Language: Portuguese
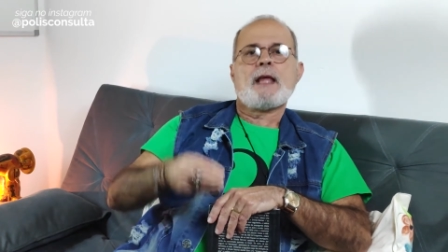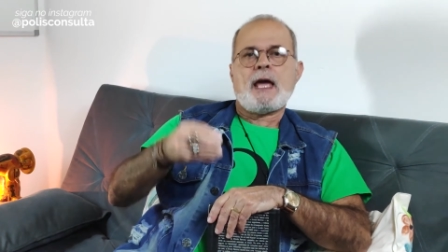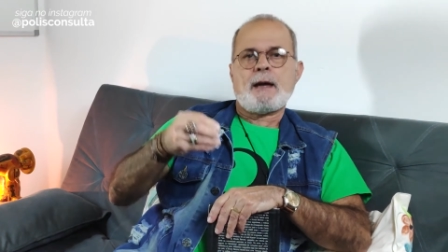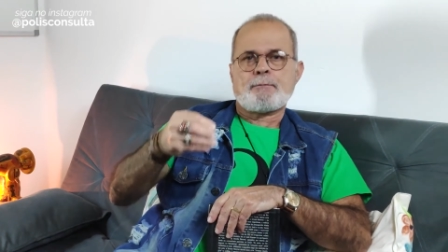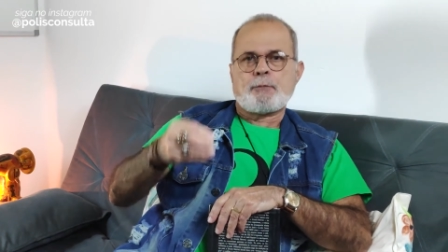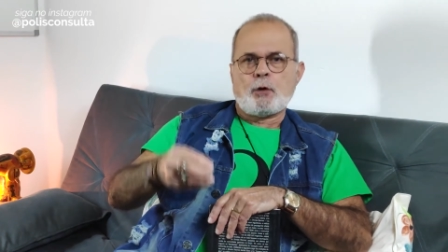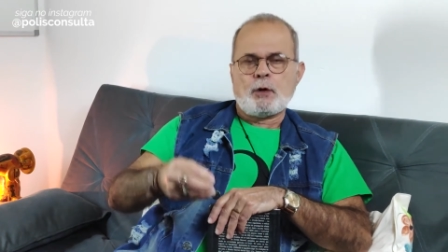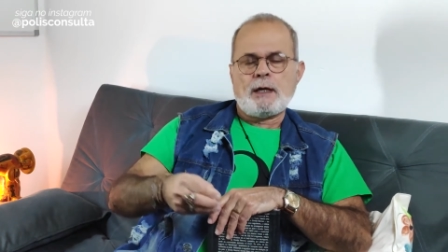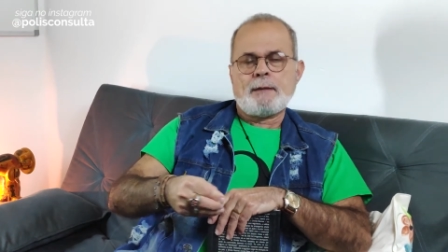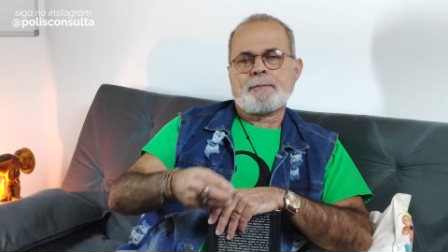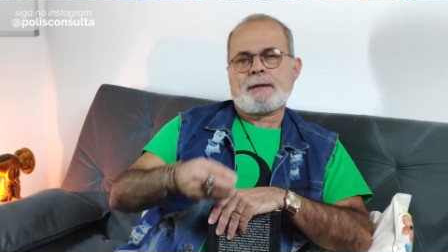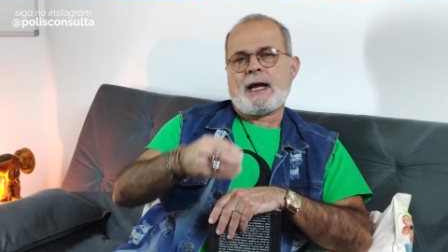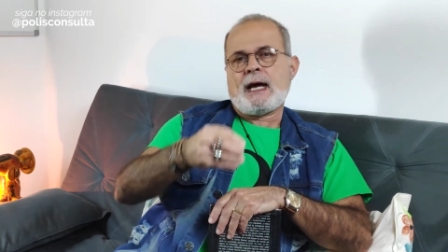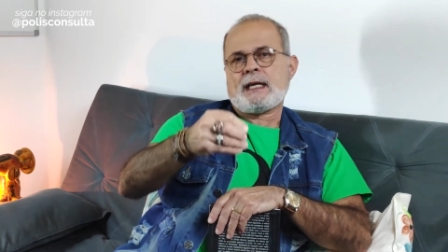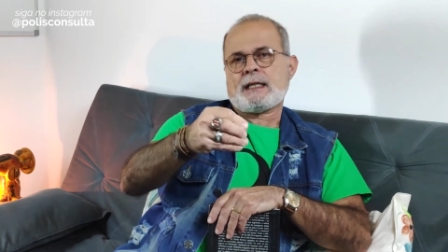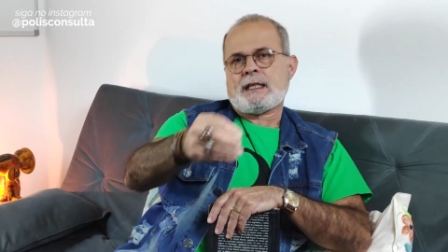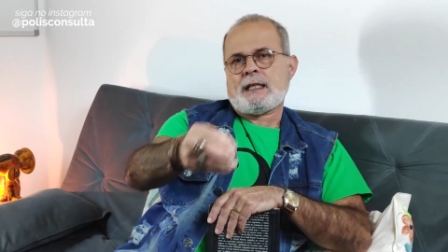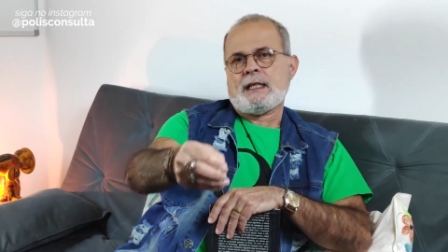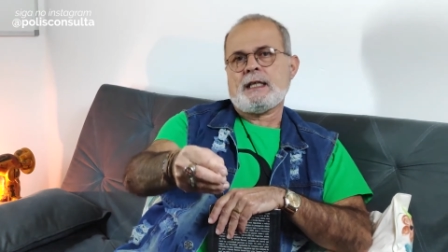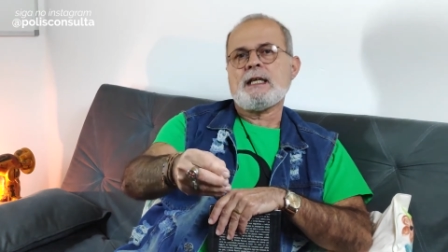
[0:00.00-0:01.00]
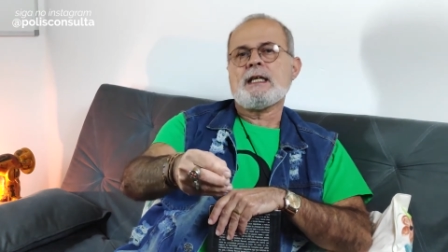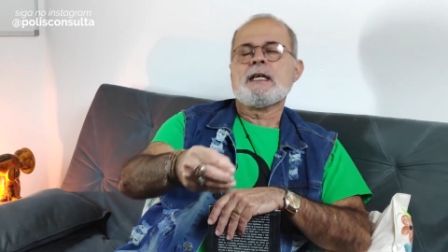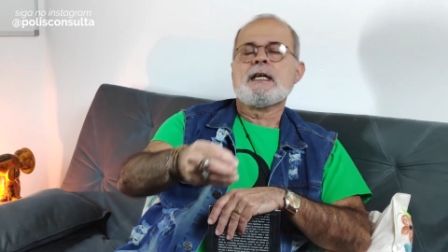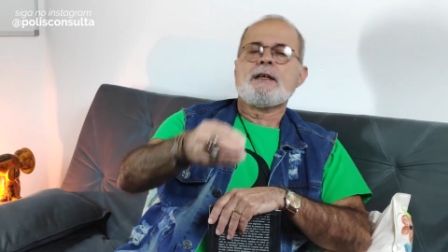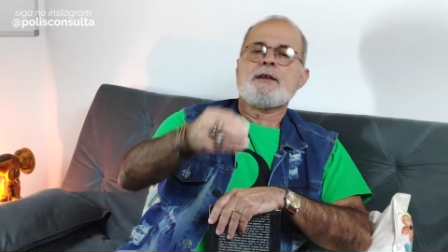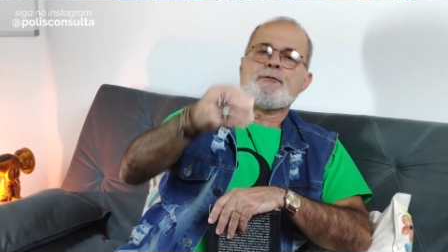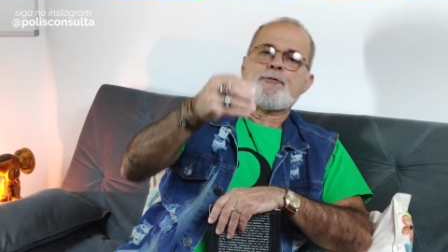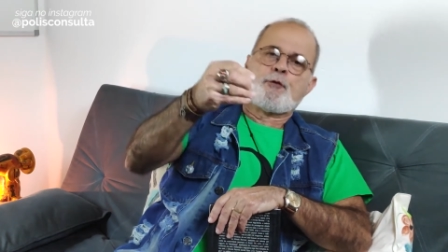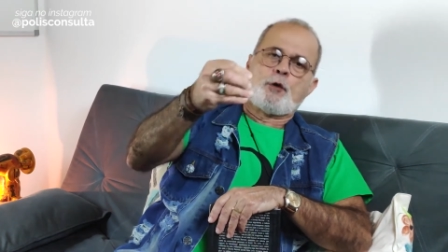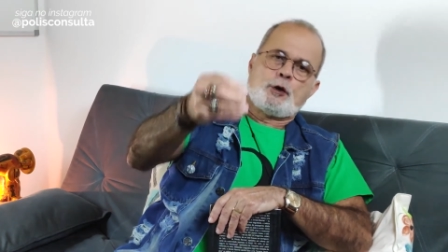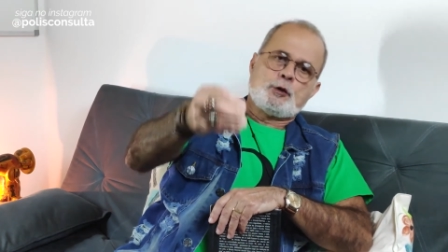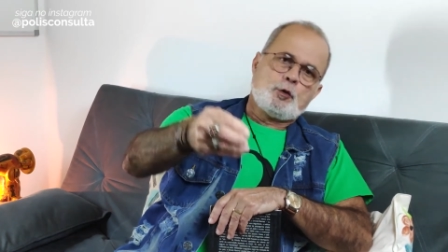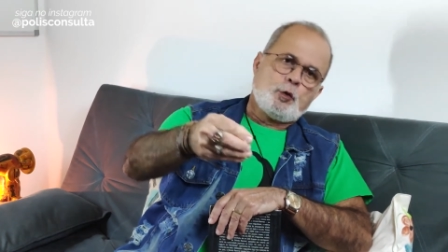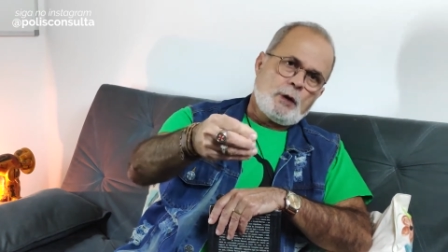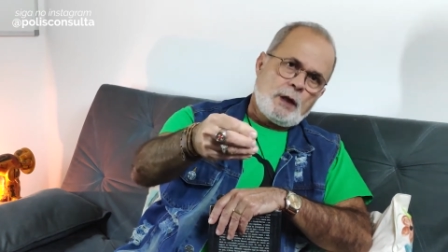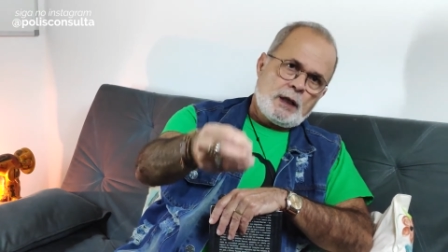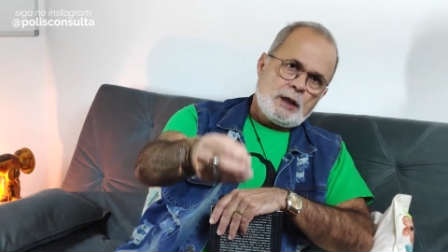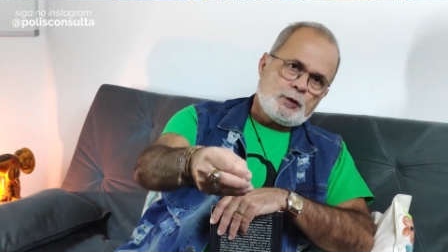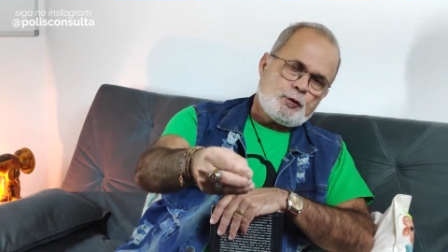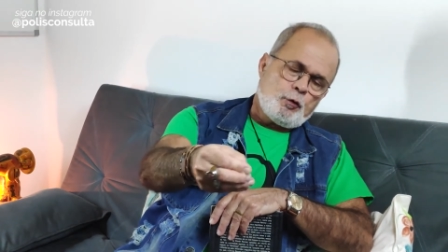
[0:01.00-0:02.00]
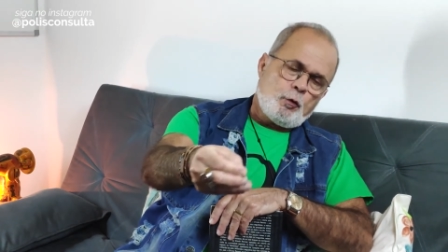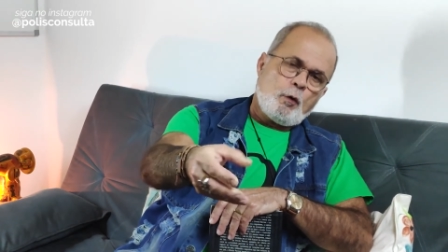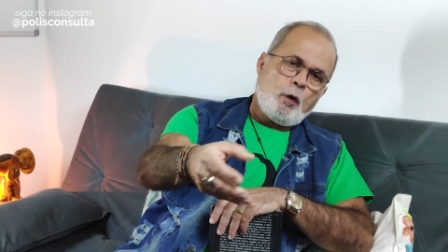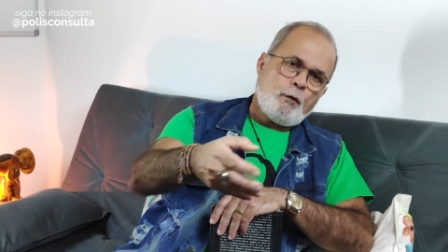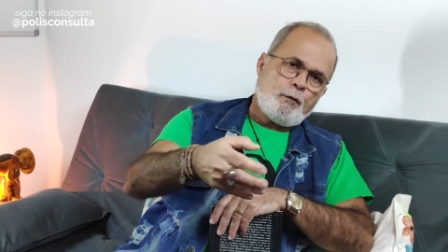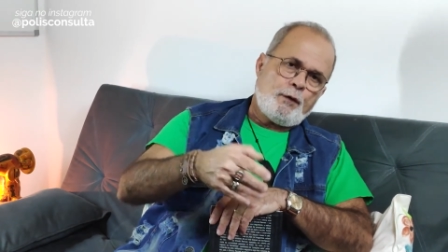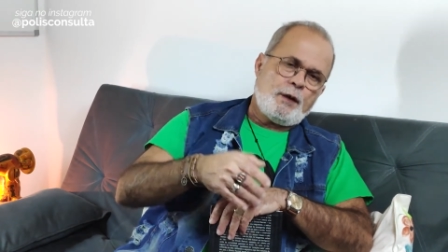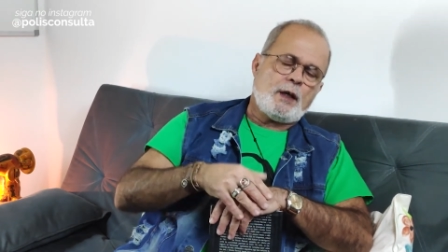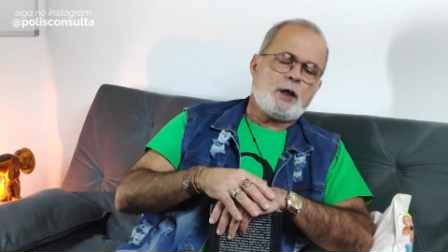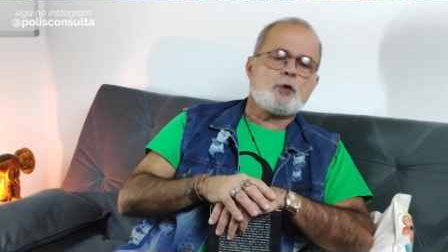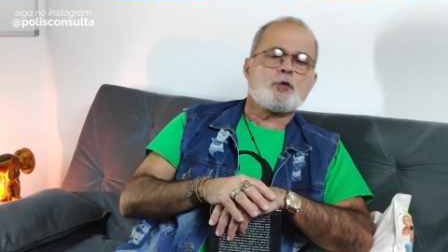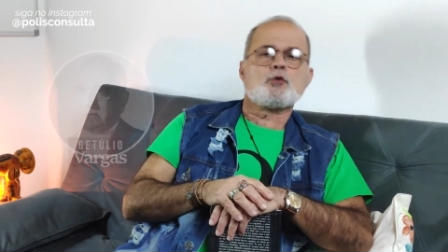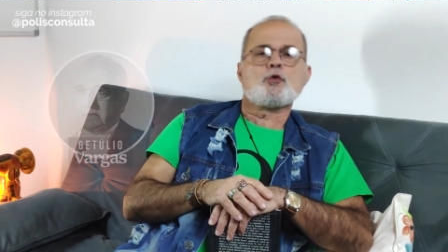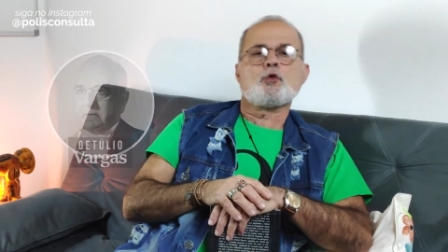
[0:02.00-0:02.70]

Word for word: É bom lembrar que foi durante o governo